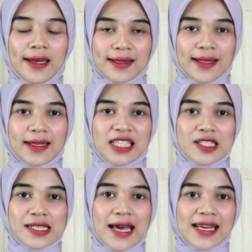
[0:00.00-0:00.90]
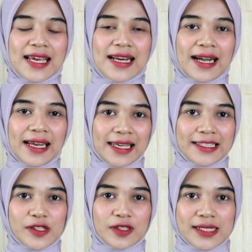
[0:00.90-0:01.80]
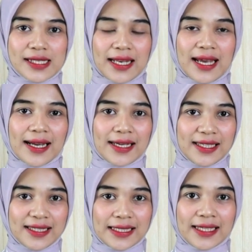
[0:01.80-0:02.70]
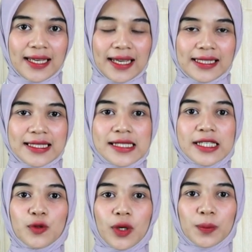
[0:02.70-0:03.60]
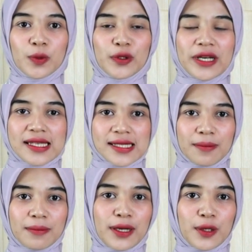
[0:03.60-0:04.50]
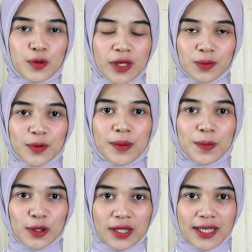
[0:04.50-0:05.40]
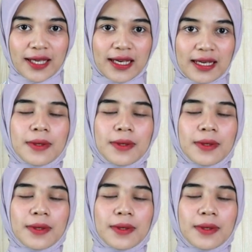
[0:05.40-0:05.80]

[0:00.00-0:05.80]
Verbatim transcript: Headline News Harian Rakyat Sulsel hari ini, edisi 20 Desember 2023.